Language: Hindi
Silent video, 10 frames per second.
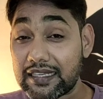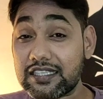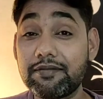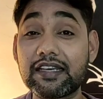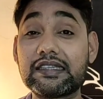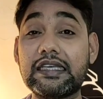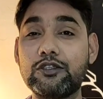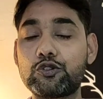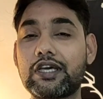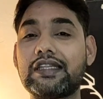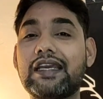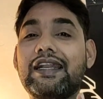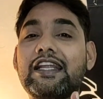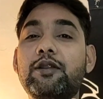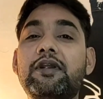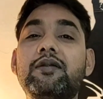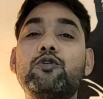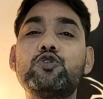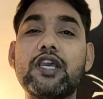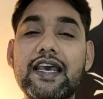ऐसे व्यक्ति हैं जो चाहते हैं कि रिटायरमेंट
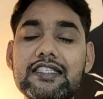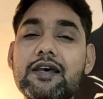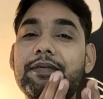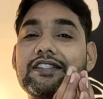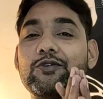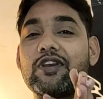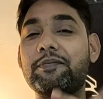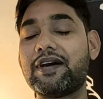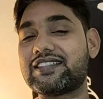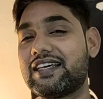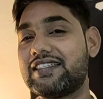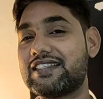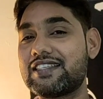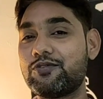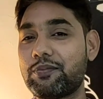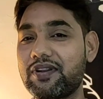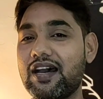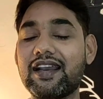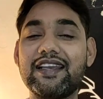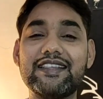में कुछ ऐसा पैसा उनके पास आए जिससे वो
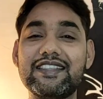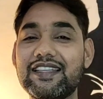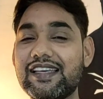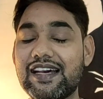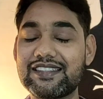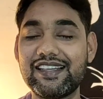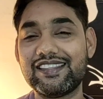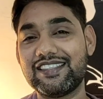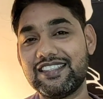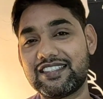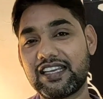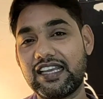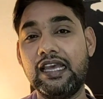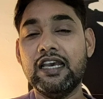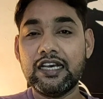अपना आगे की जिंदगी आसानी से जी सके